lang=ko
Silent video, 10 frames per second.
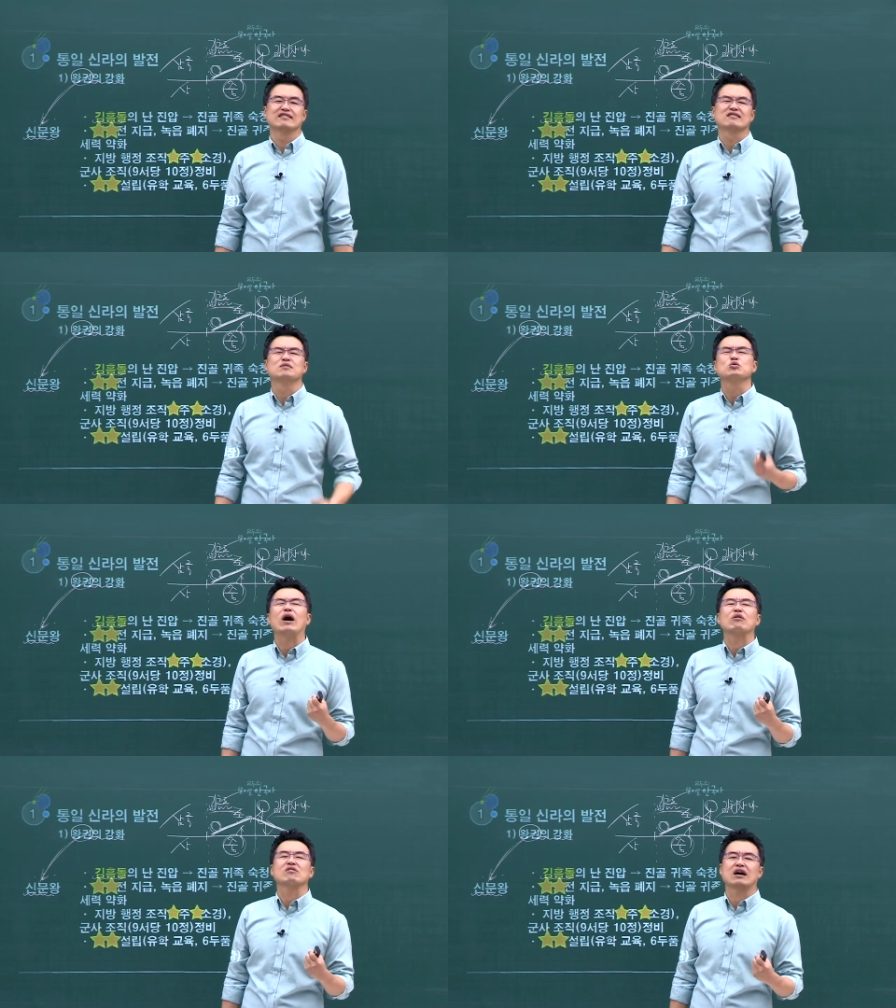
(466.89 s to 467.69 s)
그러면서
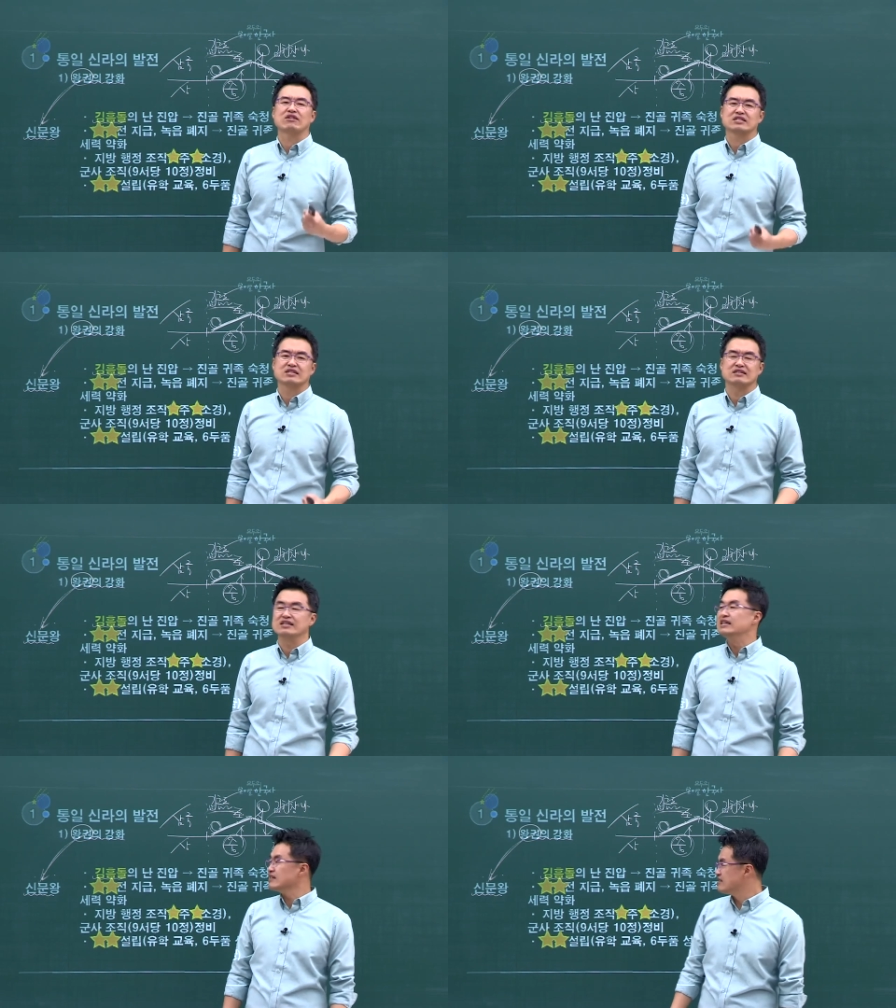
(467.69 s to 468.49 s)
왕권을 강화시키는.
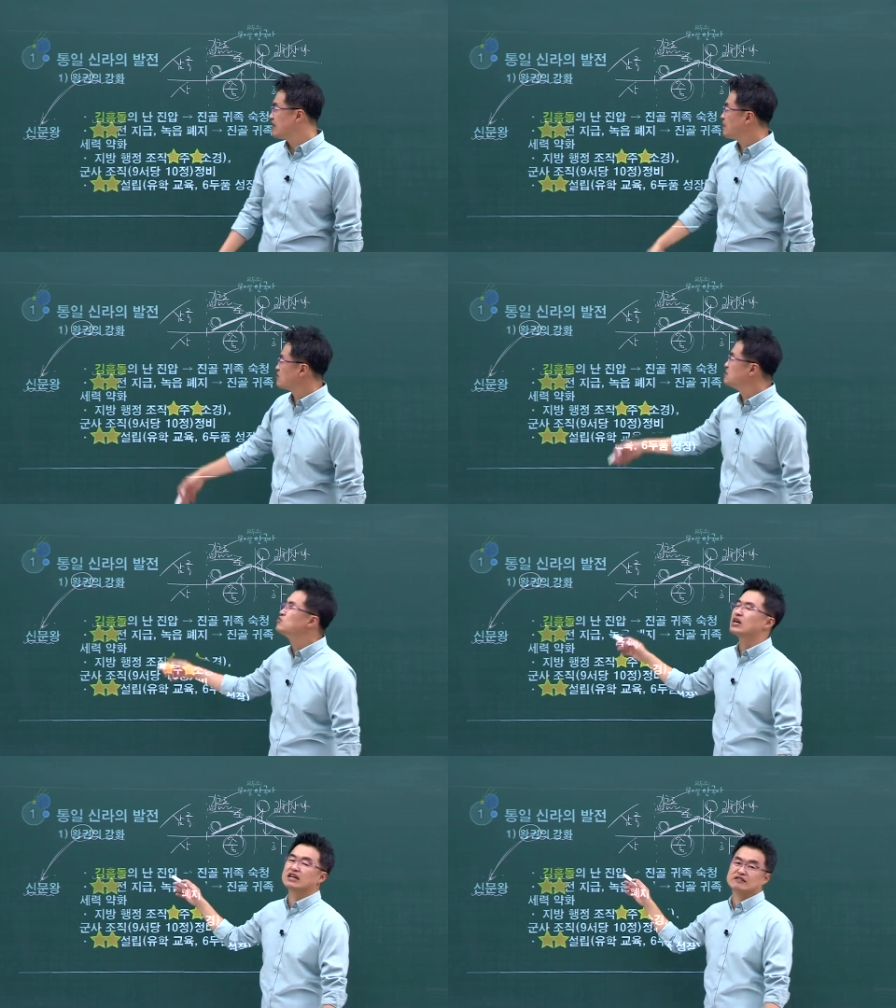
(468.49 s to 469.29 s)
그게 바로
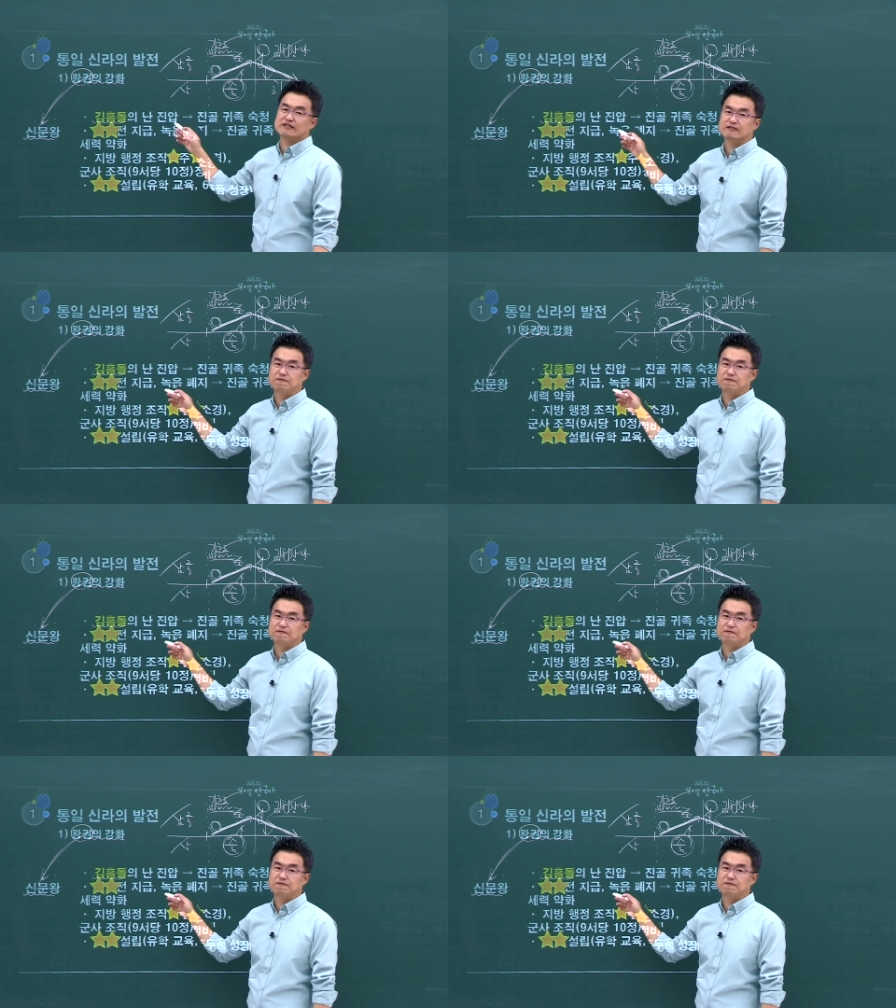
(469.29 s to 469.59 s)
신문왕이거든.